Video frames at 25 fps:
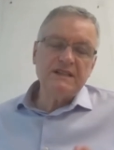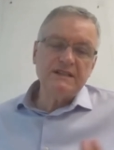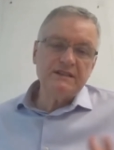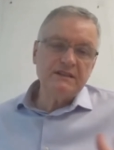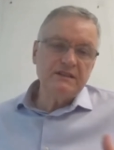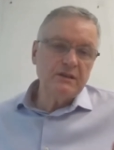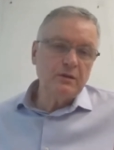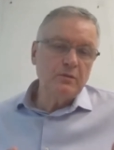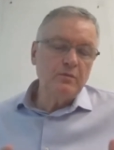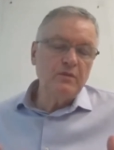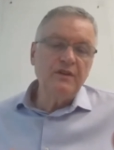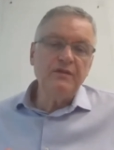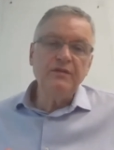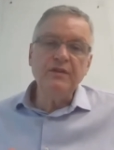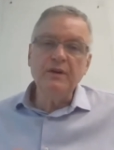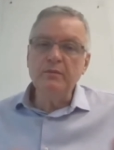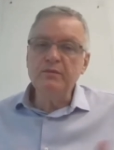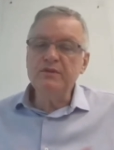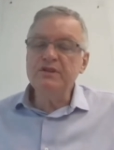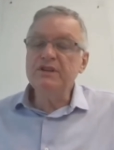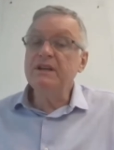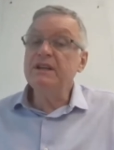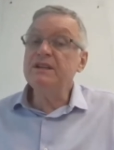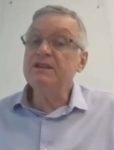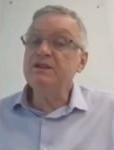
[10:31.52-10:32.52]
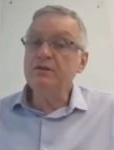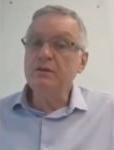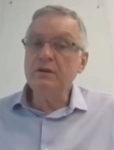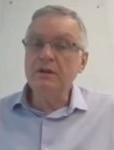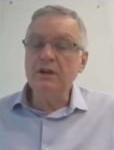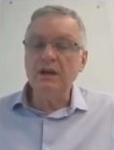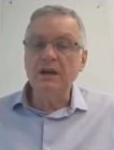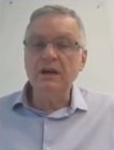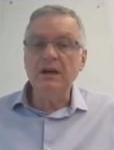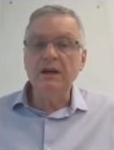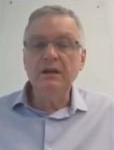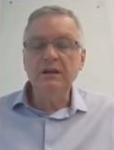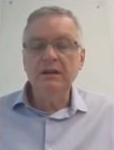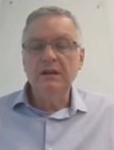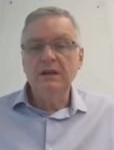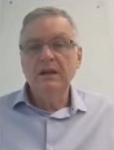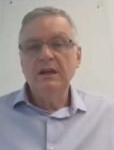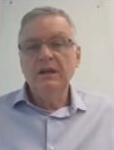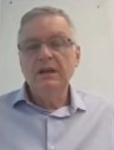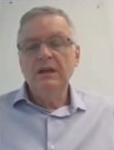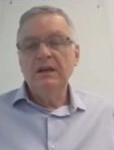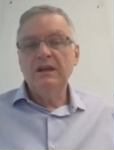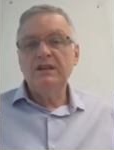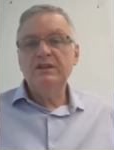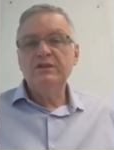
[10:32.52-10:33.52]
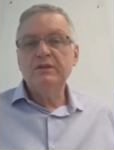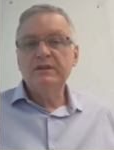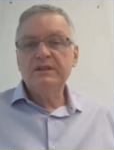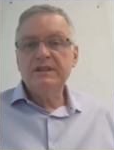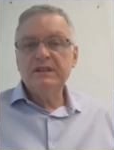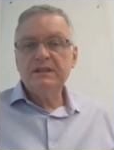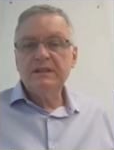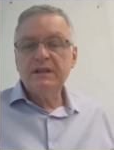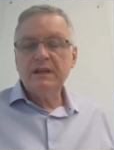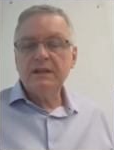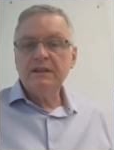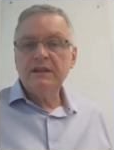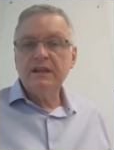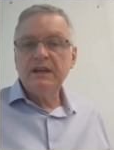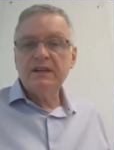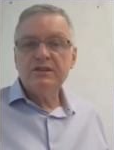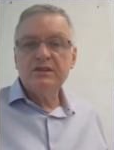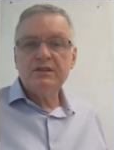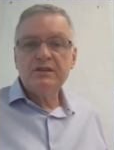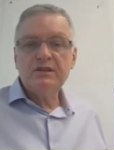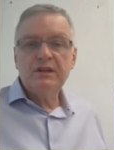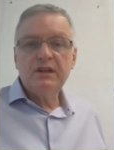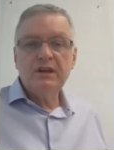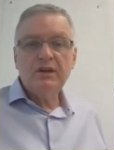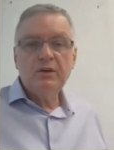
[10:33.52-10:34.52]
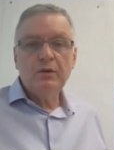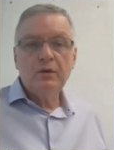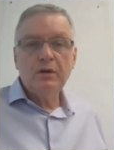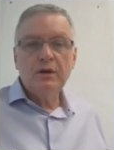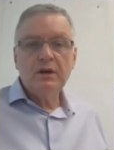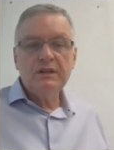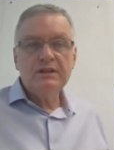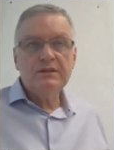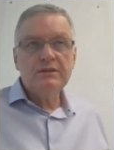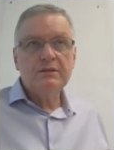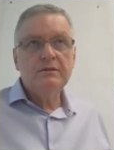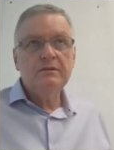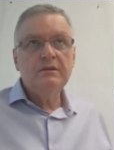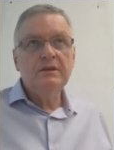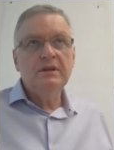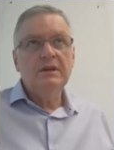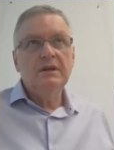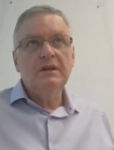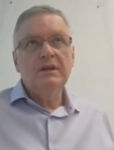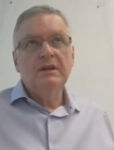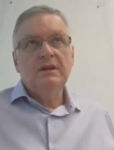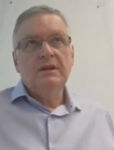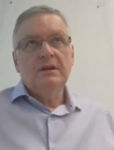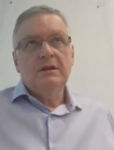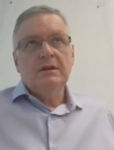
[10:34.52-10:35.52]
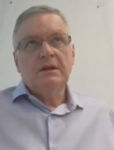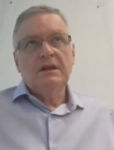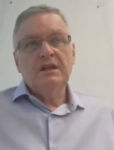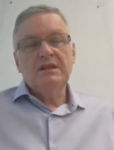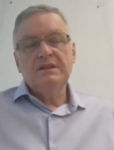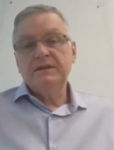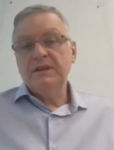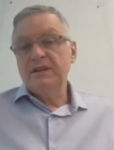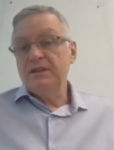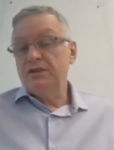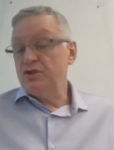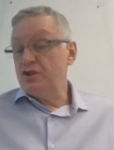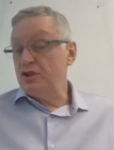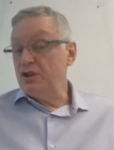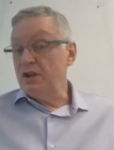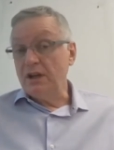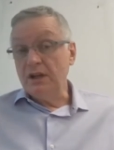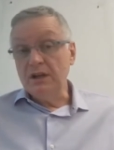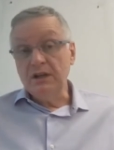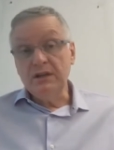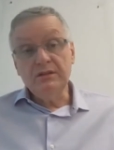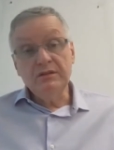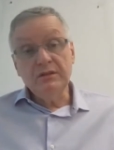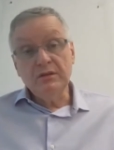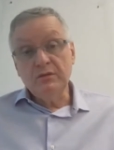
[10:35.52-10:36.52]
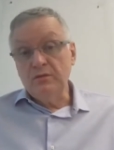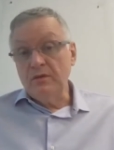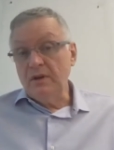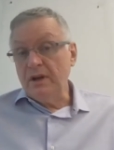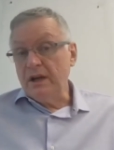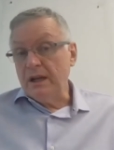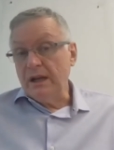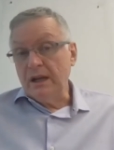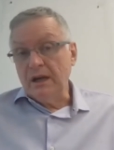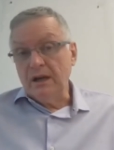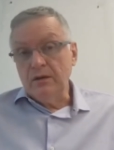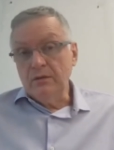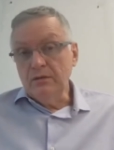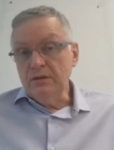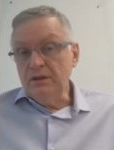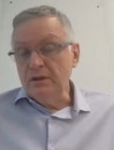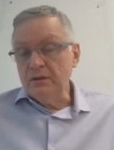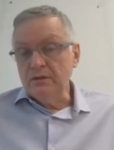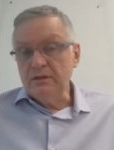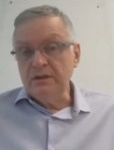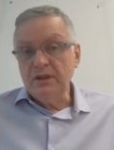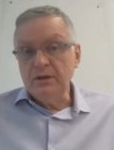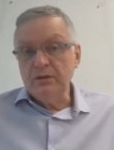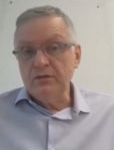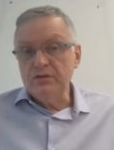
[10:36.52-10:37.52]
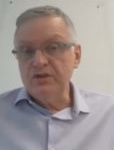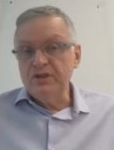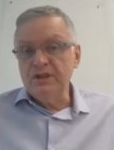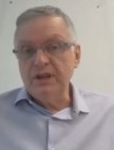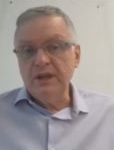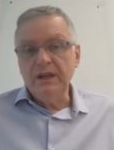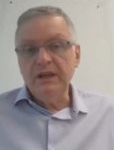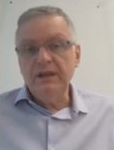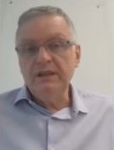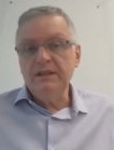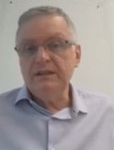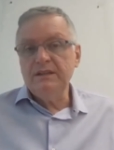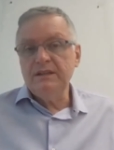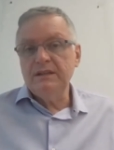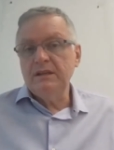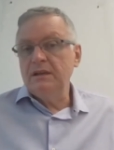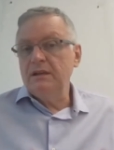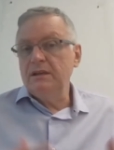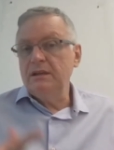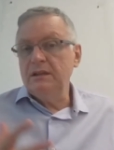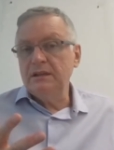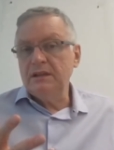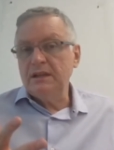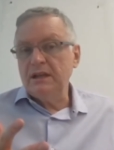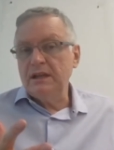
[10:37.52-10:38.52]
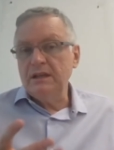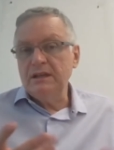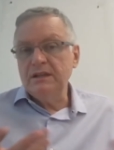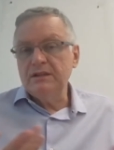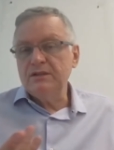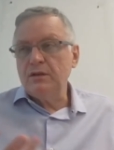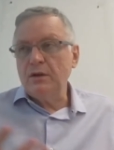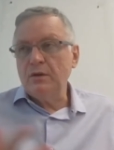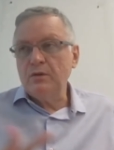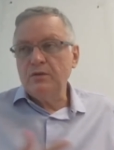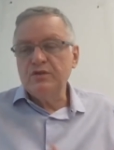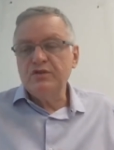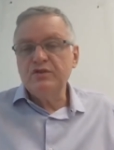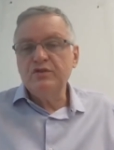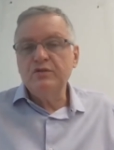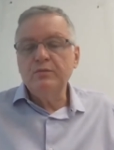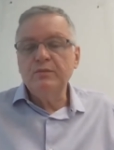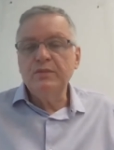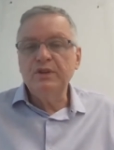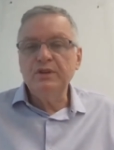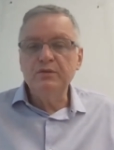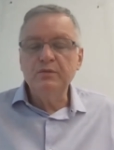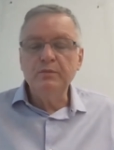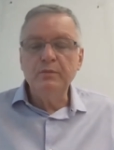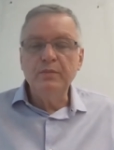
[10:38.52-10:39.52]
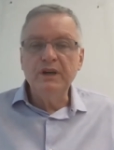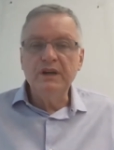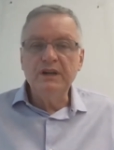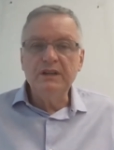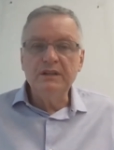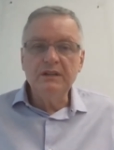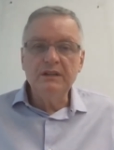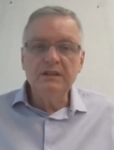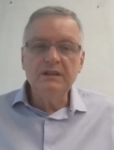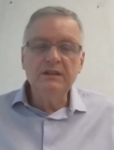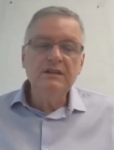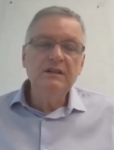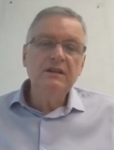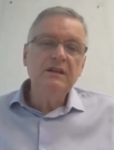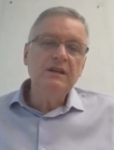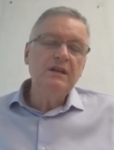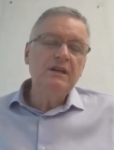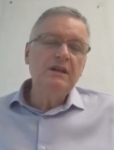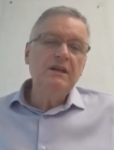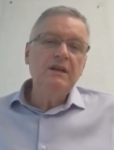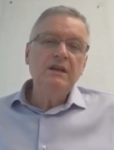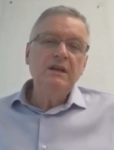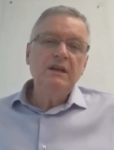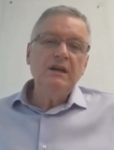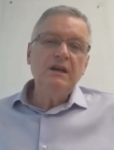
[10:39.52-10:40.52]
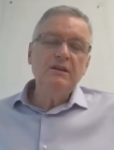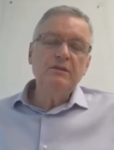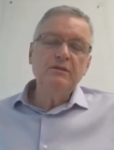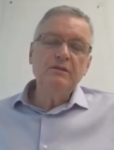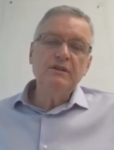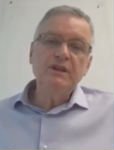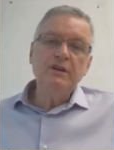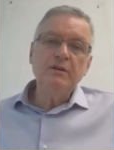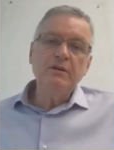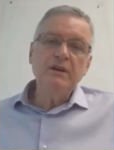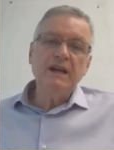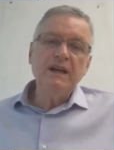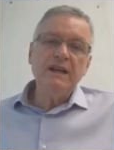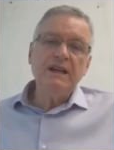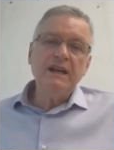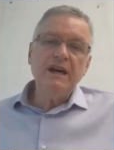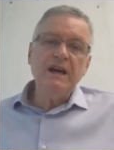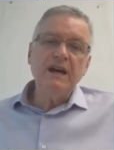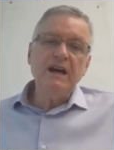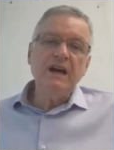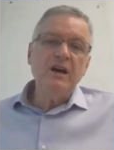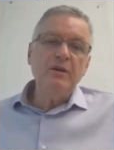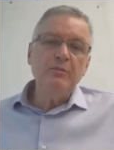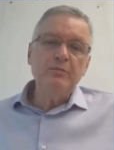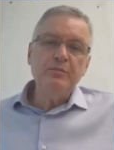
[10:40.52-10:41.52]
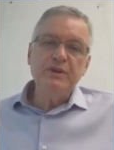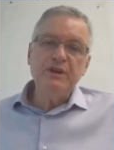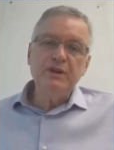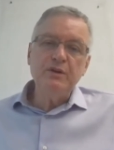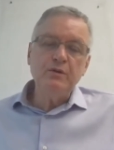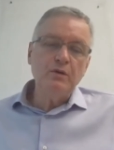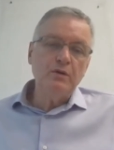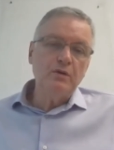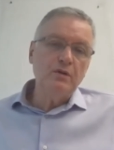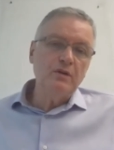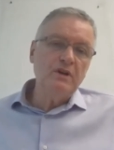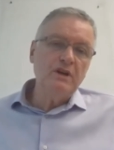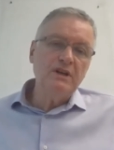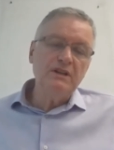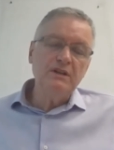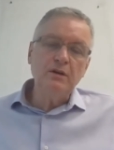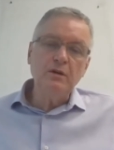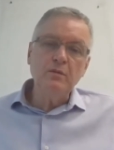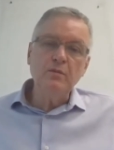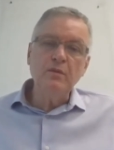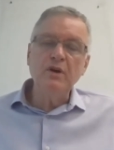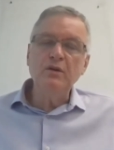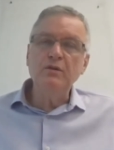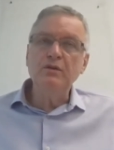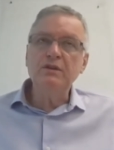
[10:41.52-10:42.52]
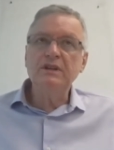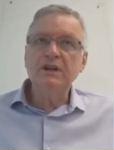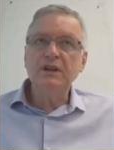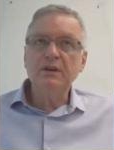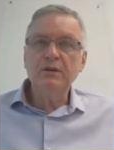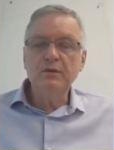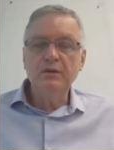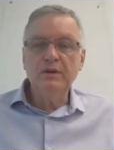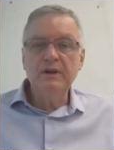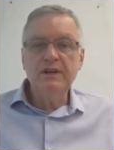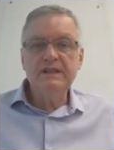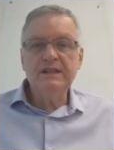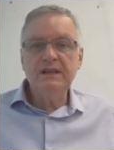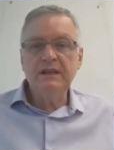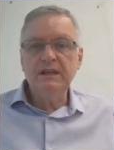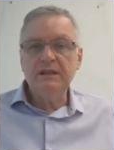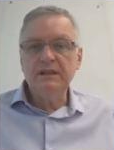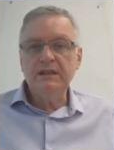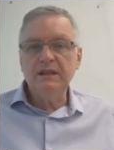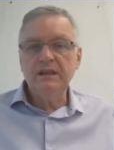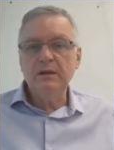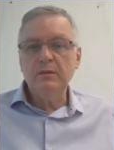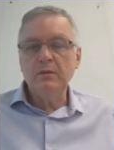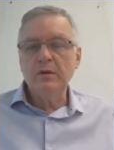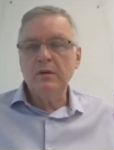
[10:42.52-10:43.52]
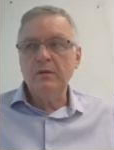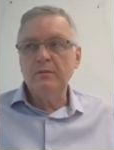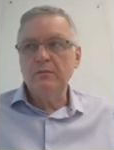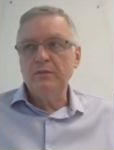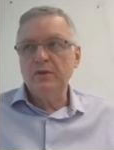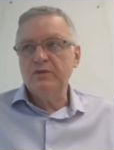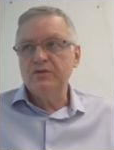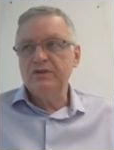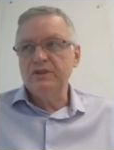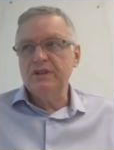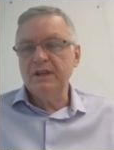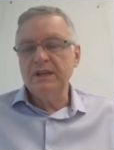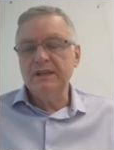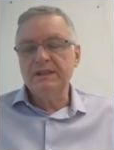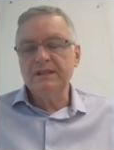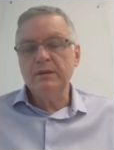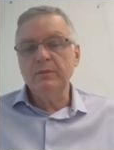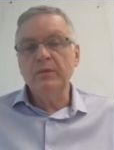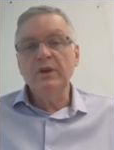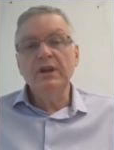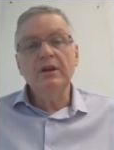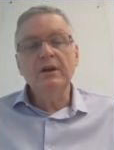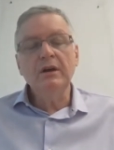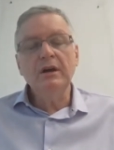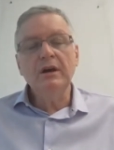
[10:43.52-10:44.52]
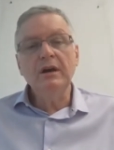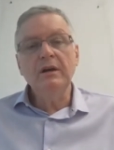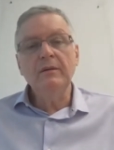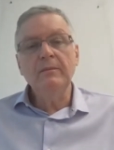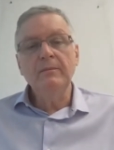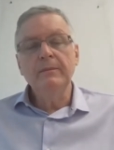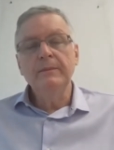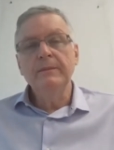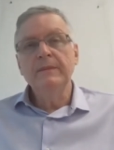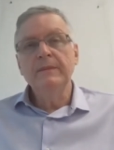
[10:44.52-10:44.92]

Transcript: de alguma forma, direcionar as suas estratégias de negócio, às vezes tirando algum canal que não tem audiência e que está ali só consumindo banda é, no teu line-up, colocando alguma outra coisa que tenha uma, uma audiência melhor,